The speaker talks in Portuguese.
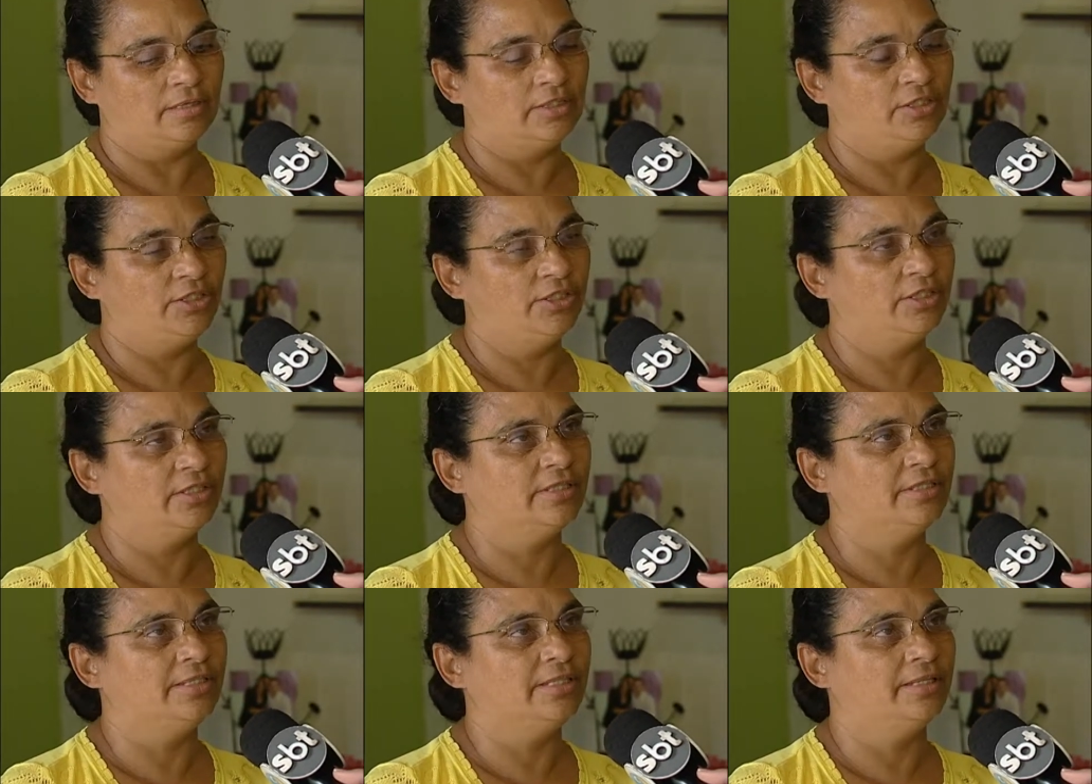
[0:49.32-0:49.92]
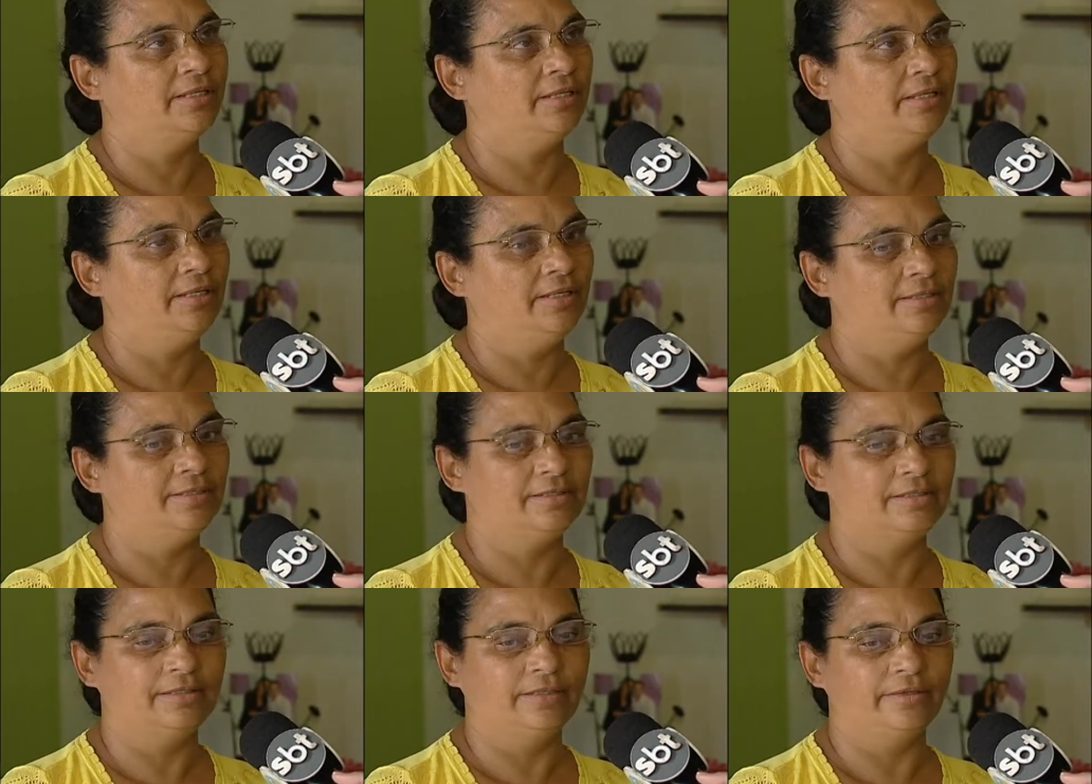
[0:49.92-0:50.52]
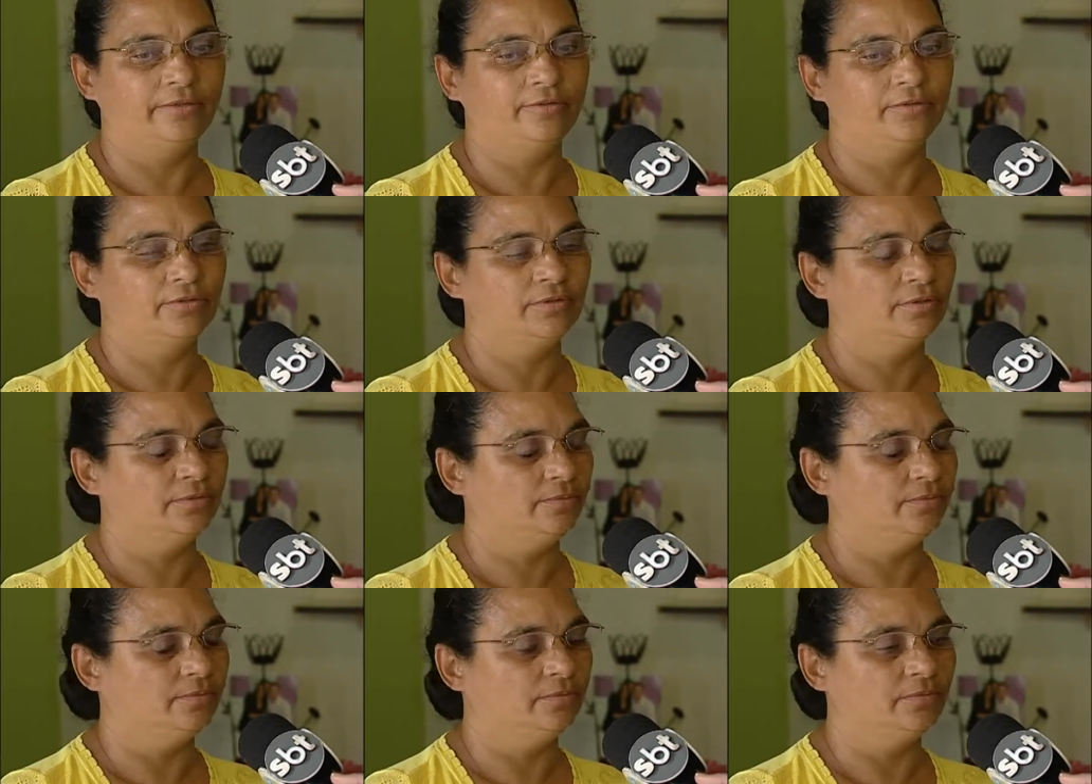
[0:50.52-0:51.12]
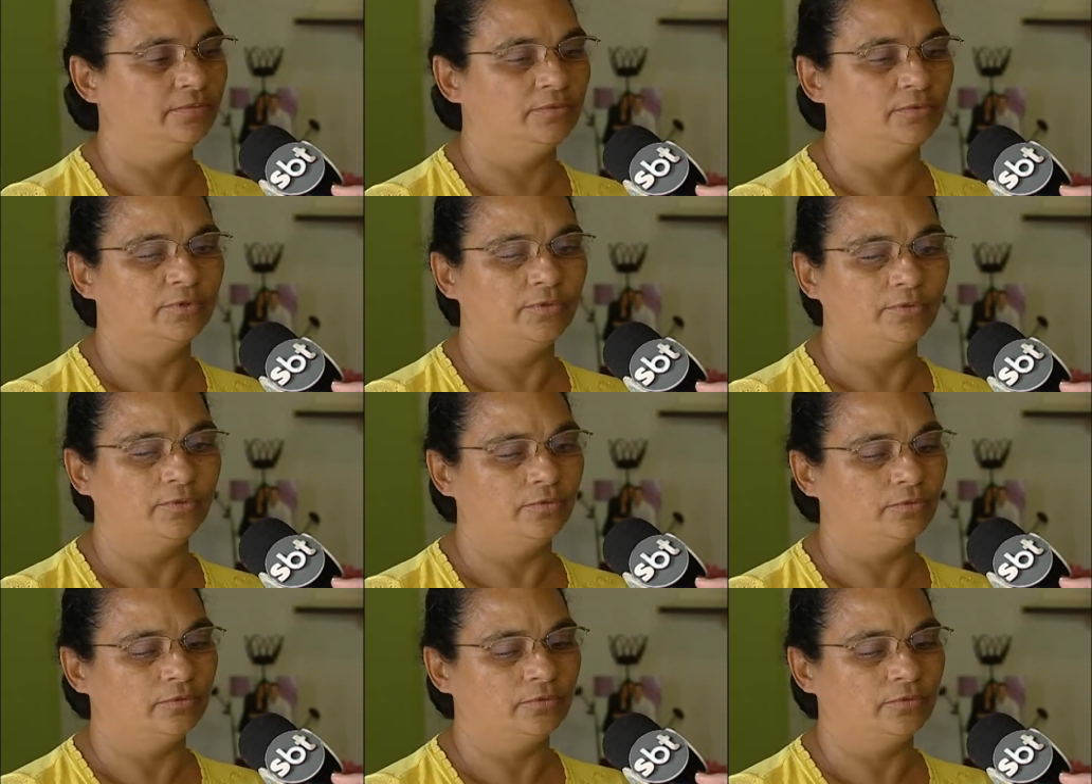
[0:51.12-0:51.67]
dias de crise eu não